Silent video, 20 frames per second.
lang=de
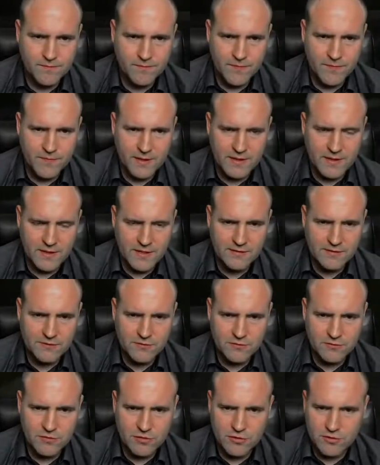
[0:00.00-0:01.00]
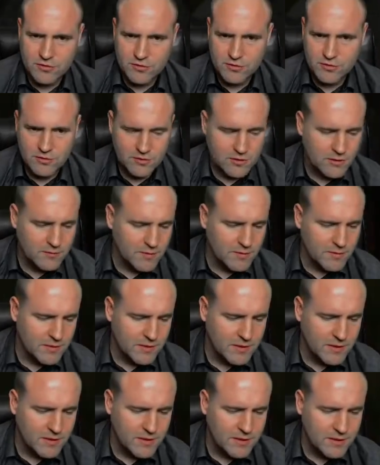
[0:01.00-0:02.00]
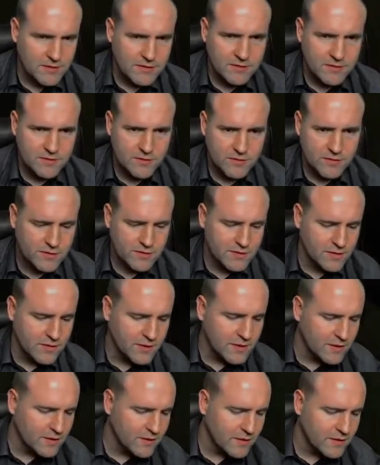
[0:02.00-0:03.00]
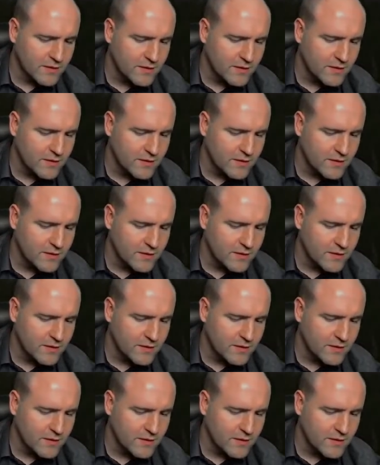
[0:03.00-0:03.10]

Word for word: Nein, Nö, also dann schick. gehen wir mal gerade in das Häuschen rein.